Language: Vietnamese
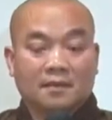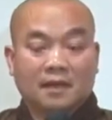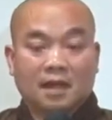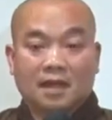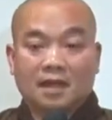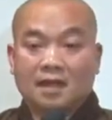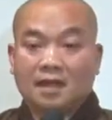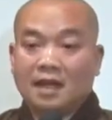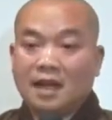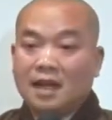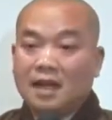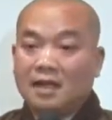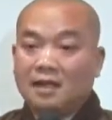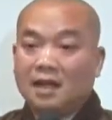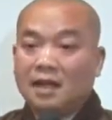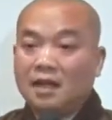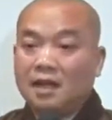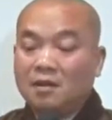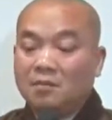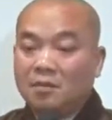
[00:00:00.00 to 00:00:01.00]
thành ra
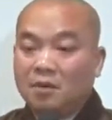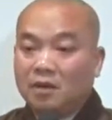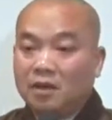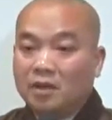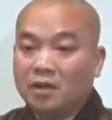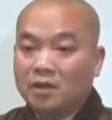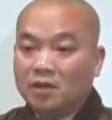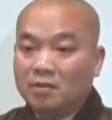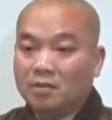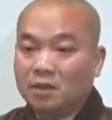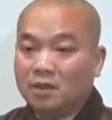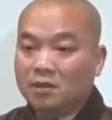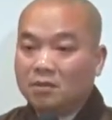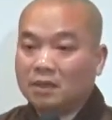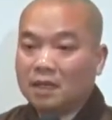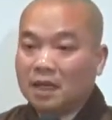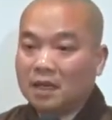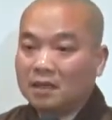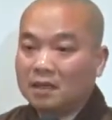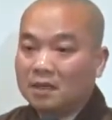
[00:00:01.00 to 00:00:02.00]
đây là một cái điều mà chúng
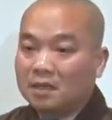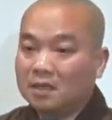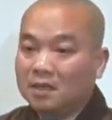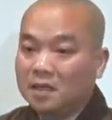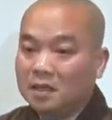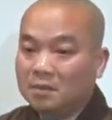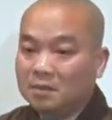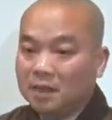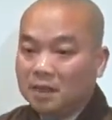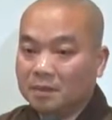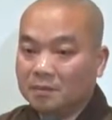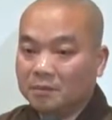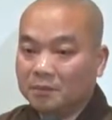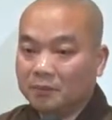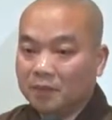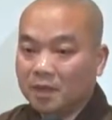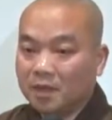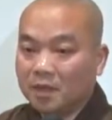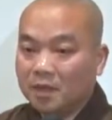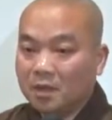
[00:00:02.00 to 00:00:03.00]
ta có thể chiêm
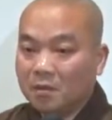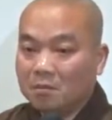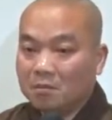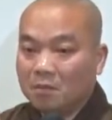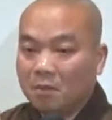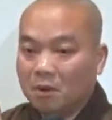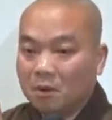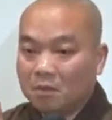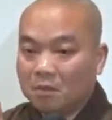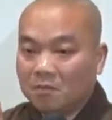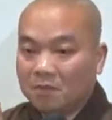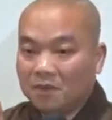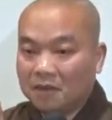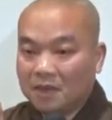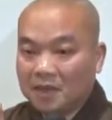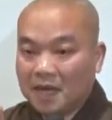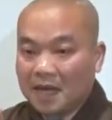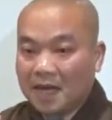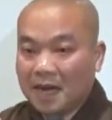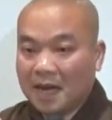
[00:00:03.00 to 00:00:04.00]
nghiệm một
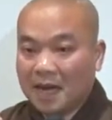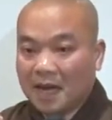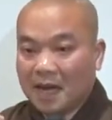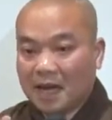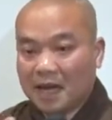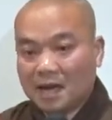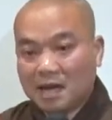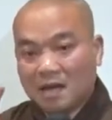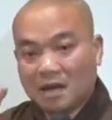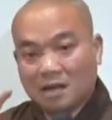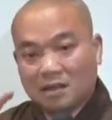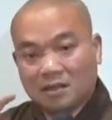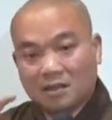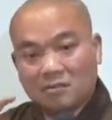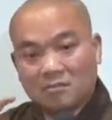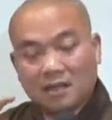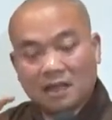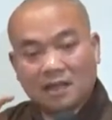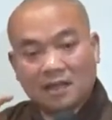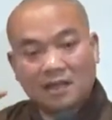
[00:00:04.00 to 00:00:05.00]
vị a la hán họ
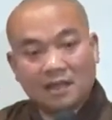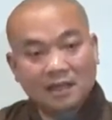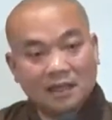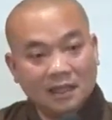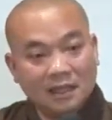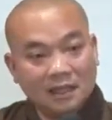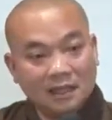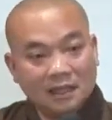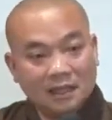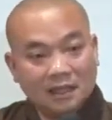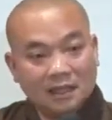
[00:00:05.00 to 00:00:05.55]
sống bằng trí